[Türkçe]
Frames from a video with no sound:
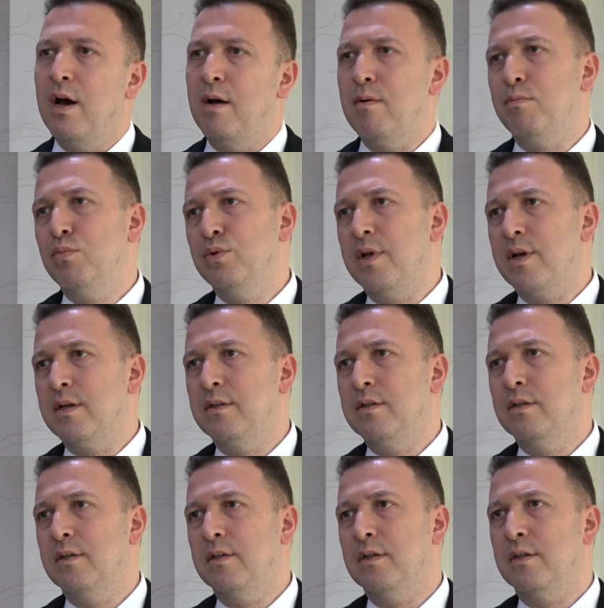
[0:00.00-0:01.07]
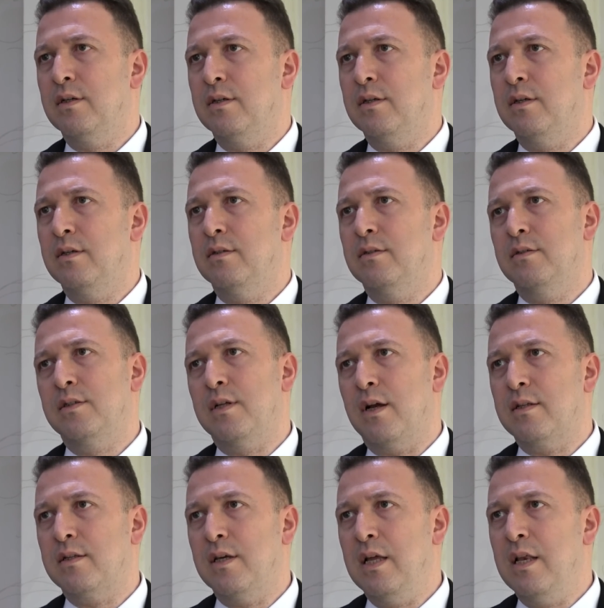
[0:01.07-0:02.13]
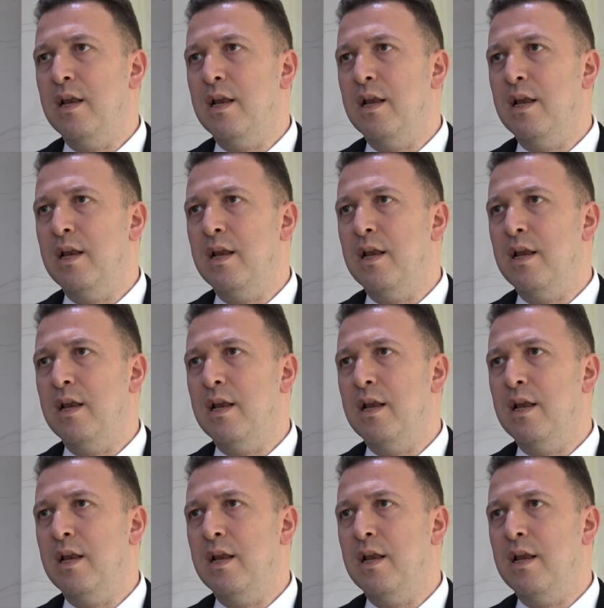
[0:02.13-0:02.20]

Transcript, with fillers: Ama bunların e, işte artık